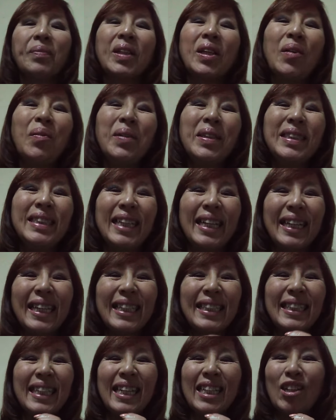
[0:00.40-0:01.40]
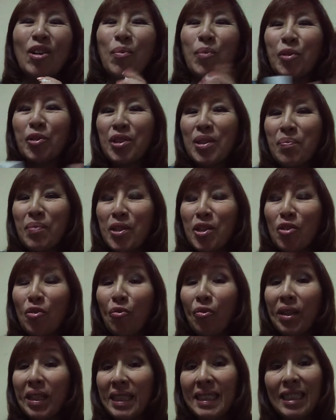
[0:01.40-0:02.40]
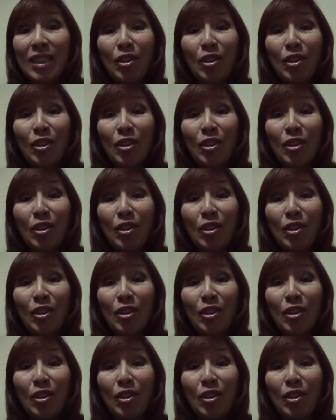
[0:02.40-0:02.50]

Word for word: ¿Cómo están? ¿Qué tal? Como siempre yo feliz y